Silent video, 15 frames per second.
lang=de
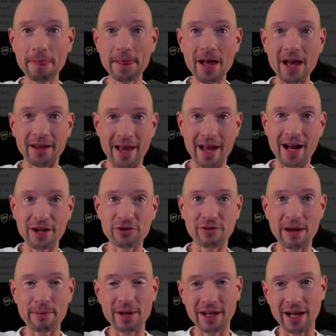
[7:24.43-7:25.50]
Naja, also wir
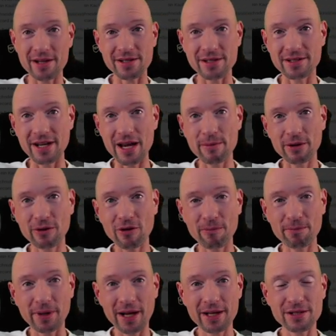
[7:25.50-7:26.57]
haben hier einen ganzen
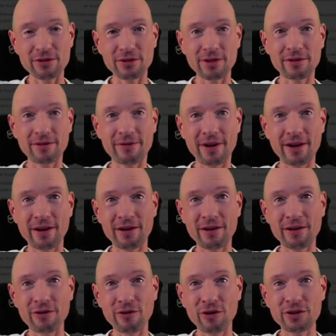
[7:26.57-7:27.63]
Themenkomplex und wer
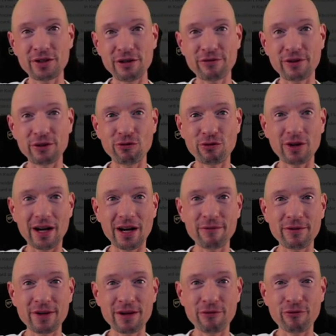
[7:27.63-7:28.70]
noch tief genug graben
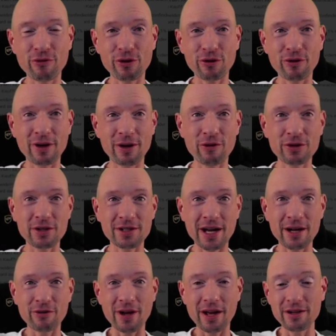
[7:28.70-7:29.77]
will, würde auch das
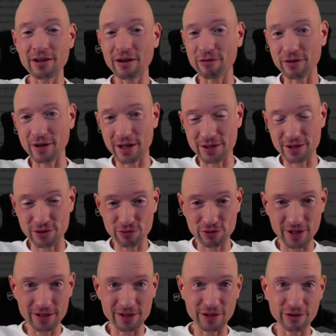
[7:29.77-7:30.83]
eine oder andere vielleicht
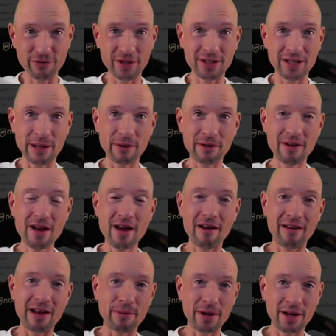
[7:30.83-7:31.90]
zusätzlich finden, aber
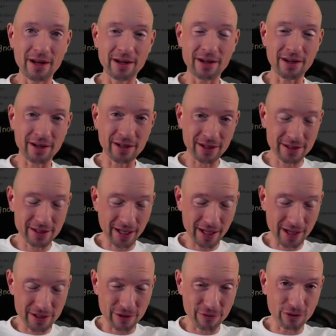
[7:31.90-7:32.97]
wir haben hier einen
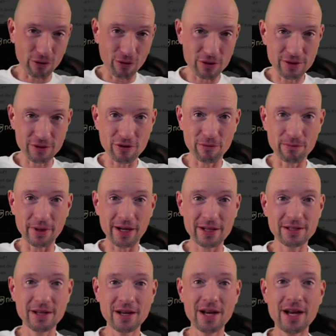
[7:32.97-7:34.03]
relativ großen
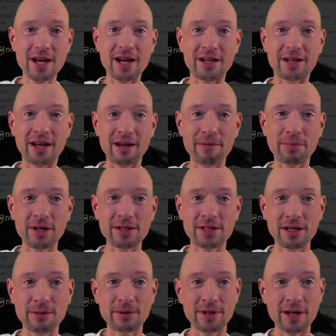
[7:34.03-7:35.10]
Komplex der im
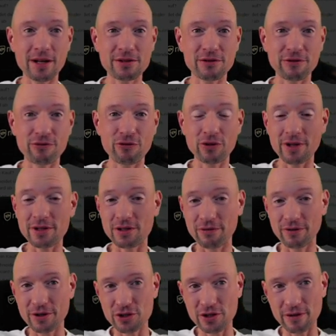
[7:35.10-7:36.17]
Prinzip dazu führt, dass die
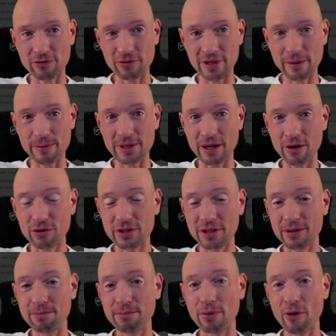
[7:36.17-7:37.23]
Wirtschaft und damit auch die
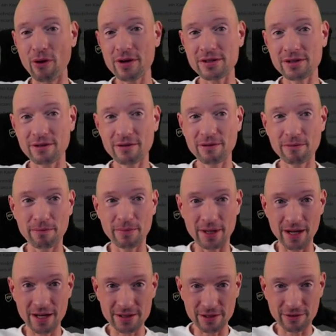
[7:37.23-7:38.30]
Börsen
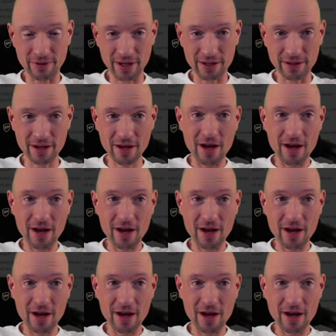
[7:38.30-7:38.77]
belastet werden.